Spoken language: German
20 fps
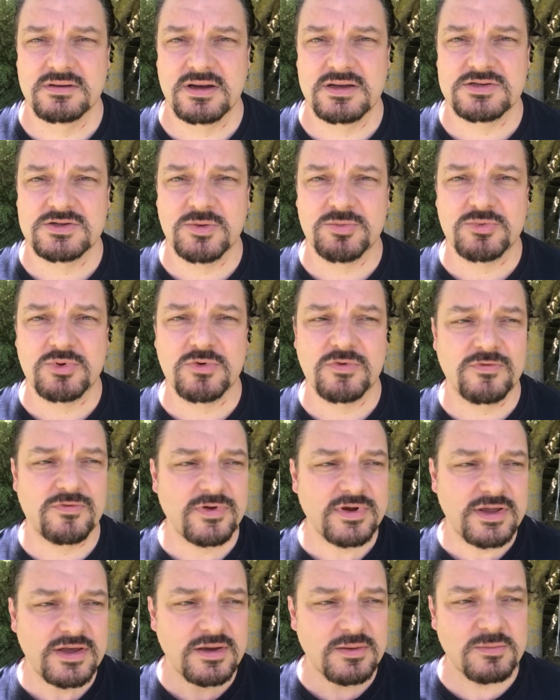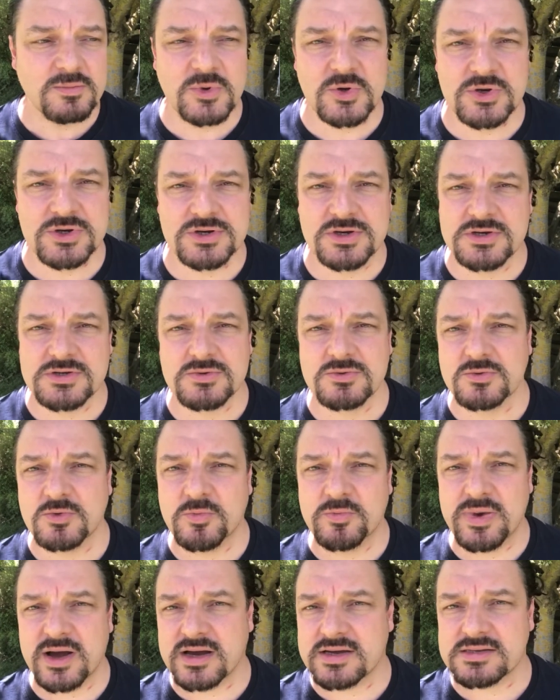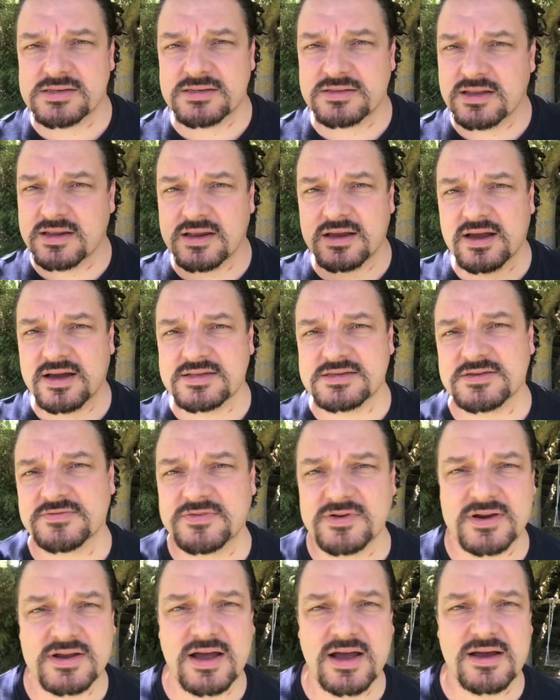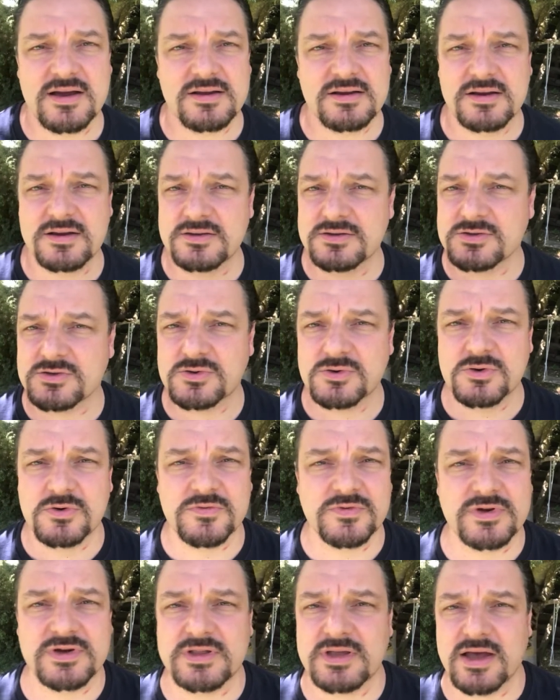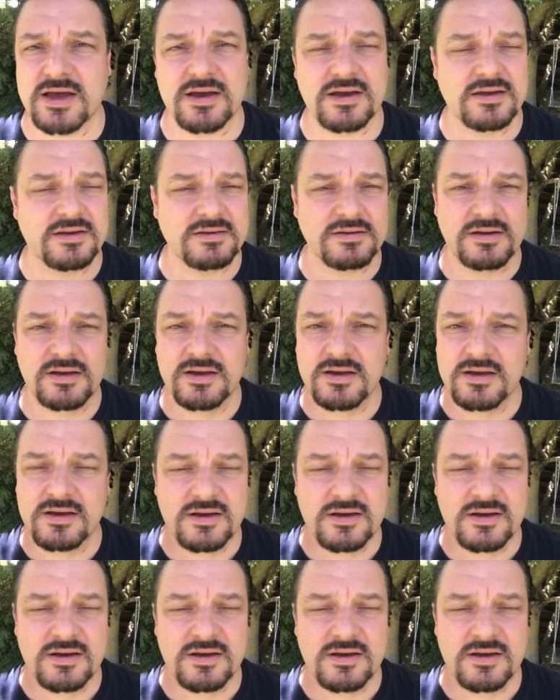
Als ob du fliegen möchtest und du packst deine ganze Vergangenheit, Zukunftsgedanken,